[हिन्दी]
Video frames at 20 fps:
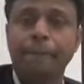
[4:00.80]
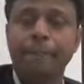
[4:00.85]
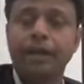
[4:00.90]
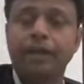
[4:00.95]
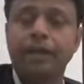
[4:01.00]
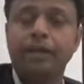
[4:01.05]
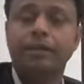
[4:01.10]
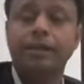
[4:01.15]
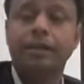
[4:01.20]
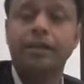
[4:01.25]

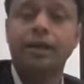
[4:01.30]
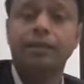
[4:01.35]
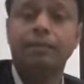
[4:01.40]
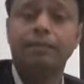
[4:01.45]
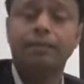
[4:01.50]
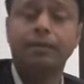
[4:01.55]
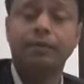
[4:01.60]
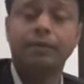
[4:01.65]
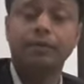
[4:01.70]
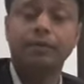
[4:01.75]
देन आप
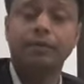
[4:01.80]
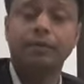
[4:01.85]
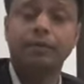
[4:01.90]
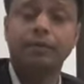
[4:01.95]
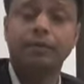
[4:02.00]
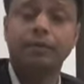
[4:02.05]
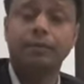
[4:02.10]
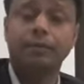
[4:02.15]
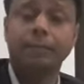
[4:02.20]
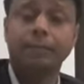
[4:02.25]

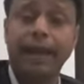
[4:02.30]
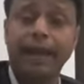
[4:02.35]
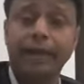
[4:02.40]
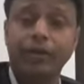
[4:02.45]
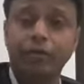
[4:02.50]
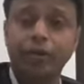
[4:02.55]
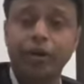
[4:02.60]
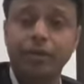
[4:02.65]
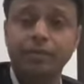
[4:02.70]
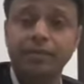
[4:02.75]

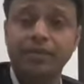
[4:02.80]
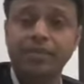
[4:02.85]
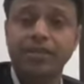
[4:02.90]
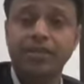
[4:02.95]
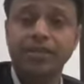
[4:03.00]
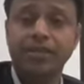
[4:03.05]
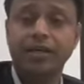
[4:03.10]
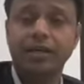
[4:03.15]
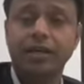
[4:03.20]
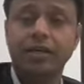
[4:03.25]
बैंकुएट में
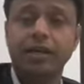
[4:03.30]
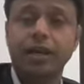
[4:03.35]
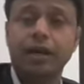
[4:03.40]
जाइए